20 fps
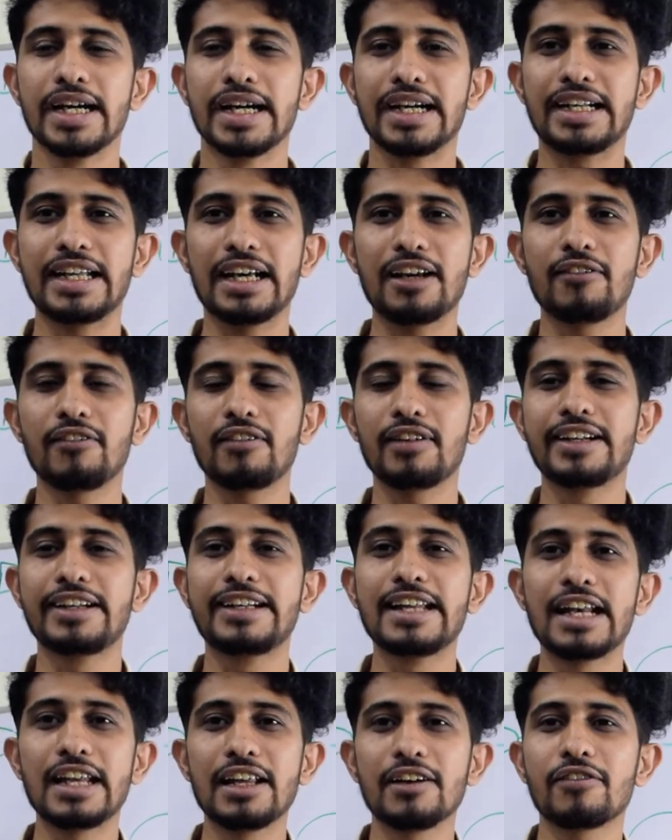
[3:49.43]

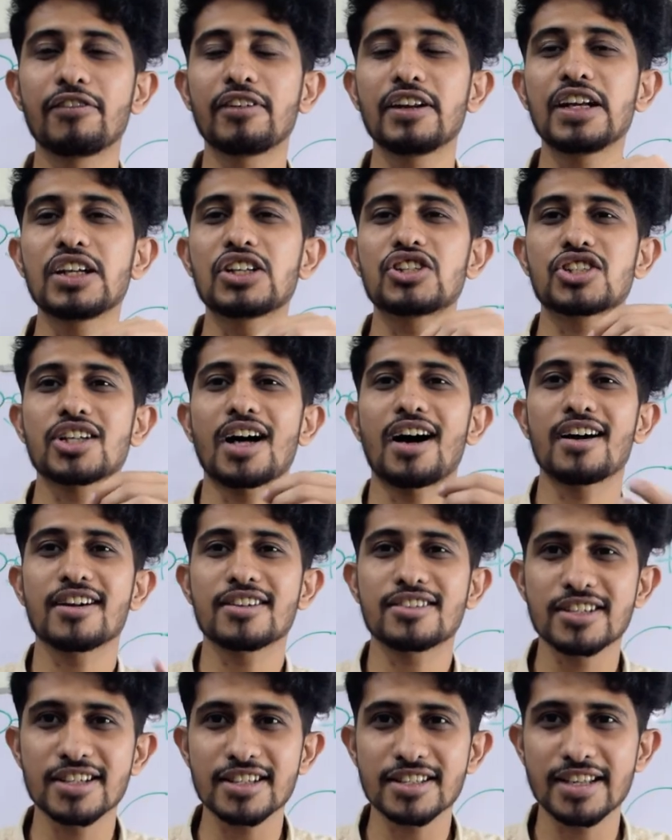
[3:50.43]
डिलीवरी
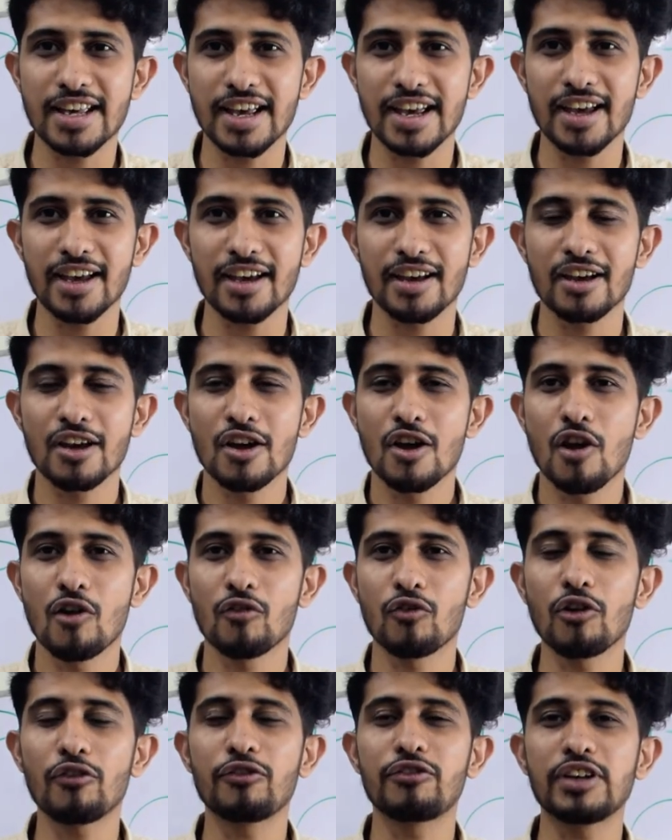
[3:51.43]
चार्जेस हैं वो